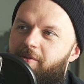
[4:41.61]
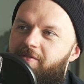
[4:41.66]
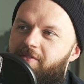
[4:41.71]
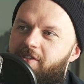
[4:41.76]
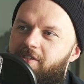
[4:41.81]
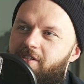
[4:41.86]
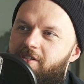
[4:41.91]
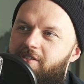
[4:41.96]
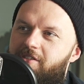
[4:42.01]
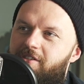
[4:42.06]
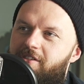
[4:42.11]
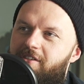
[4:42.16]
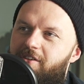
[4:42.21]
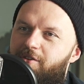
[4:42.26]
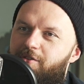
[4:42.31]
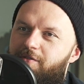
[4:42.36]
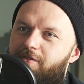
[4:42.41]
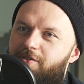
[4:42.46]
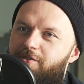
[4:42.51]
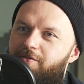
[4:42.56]
pewne rzeczy
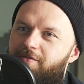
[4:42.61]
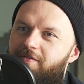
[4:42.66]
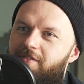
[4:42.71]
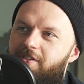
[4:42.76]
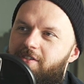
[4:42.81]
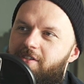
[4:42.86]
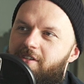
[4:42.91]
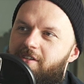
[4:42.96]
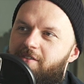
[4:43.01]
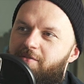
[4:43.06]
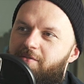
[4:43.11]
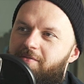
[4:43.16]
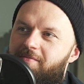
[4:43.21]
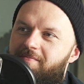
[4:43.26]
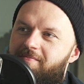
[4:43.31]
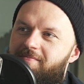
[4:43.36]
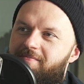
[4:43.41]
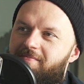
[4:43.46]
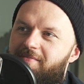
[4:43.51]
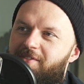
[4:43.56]
otworzą w więzieniu.
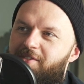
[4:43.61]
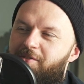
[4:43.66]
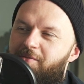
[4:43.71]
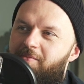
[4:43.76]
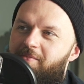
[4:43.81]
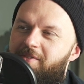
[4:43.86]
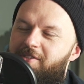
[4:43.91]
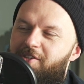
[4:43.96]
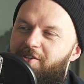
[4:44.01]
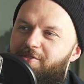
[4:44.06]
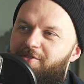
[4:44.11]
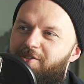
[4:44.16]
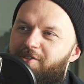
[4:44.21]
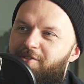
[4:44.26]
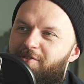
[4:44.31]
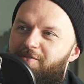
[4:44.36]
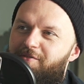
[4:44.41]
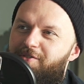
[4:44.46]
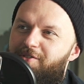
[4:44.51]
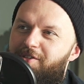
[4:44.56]
Czy my się, okay. się
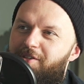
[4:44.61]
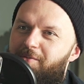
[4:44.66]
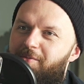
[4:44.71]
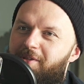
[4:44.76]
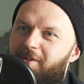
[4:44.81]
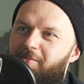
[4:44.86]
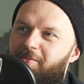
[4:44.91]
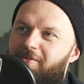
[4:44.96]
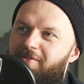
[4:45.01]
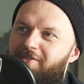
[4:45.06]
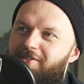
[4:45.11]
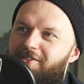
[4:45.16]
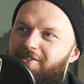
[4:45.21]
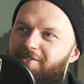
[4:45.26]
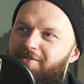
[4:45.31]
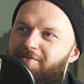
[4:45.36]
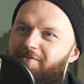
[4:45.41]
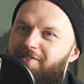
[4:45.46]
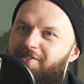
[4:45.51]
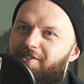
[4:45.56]
otworzy chyba na pewne
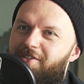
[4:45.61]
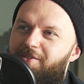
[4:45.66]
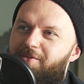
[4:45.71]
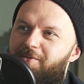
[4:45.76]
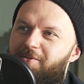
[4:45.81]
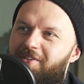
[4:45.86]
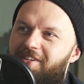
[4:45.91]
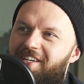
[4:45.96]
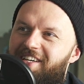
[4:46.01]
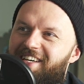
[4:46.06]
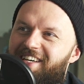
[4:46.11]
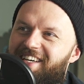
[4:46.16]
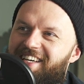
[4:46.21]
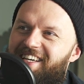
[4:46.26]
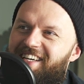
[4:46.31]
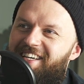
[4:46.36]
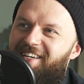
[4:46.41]
rzeczy. Na pewne rzeczy, na